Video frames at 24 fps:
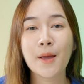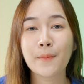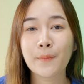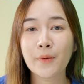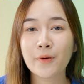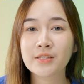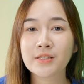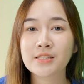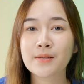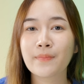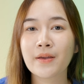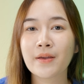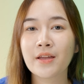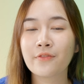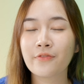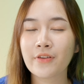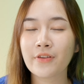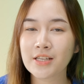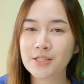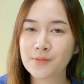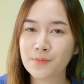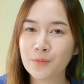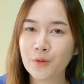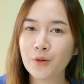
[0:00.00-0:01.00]
ไม่ว่าจะเป็น
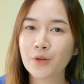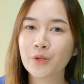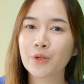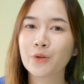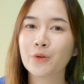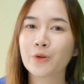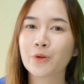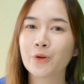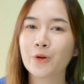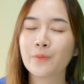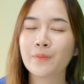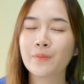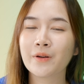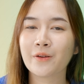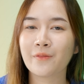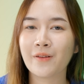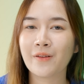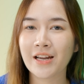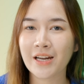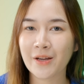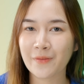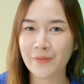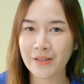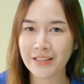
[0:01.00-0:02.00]
Facebook YouTube หรือ
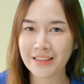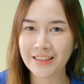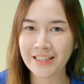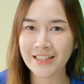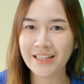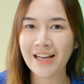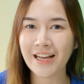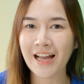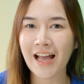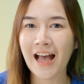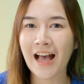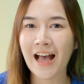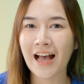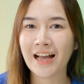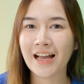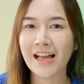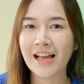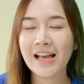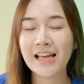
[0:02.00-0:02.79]
ว่า Twitter ค่ะ